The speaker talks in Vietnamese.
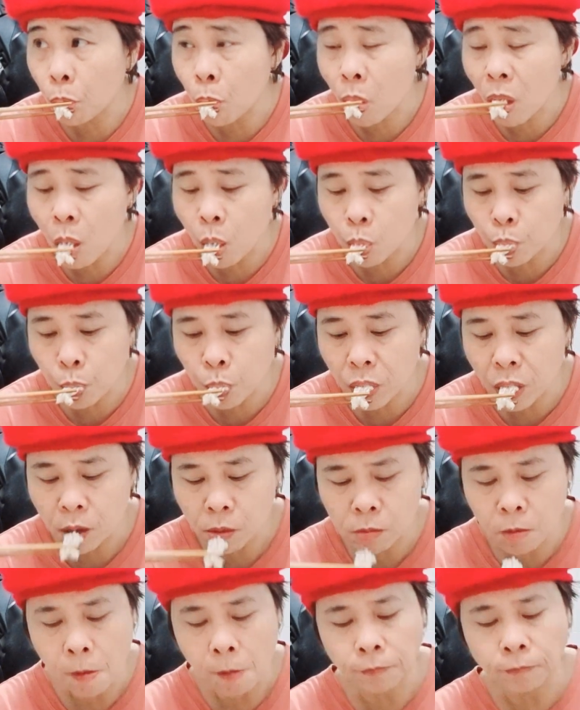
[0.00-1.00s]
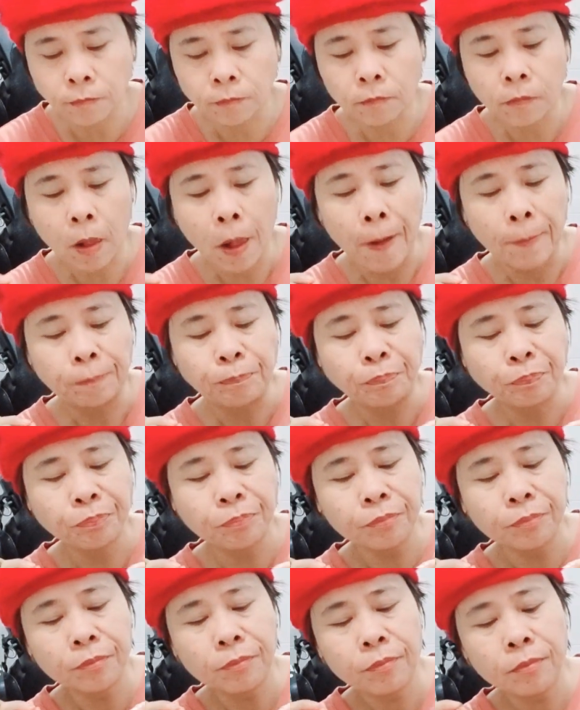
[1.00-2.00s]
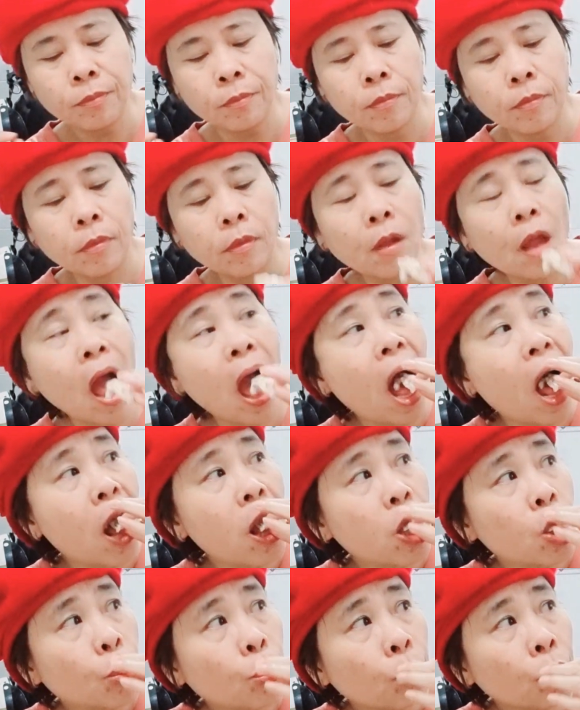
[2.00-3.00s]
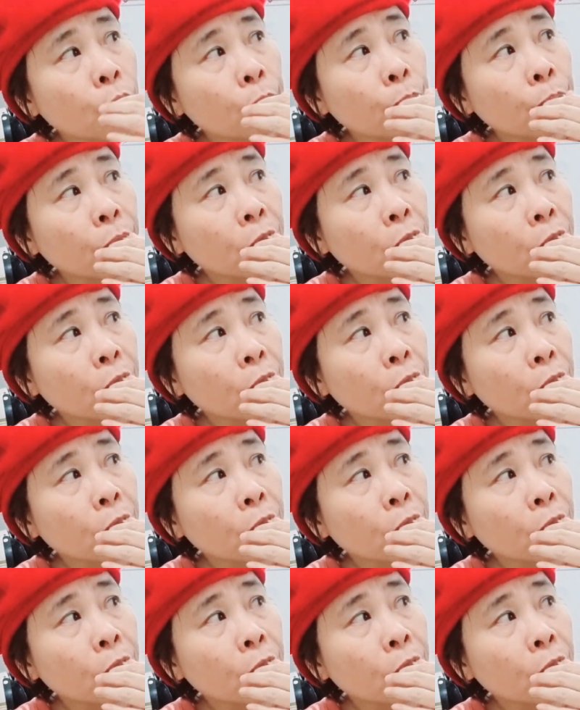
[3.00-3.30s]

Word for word: hoặc họ tự bảo vệ được quyền và lợi ích của mình.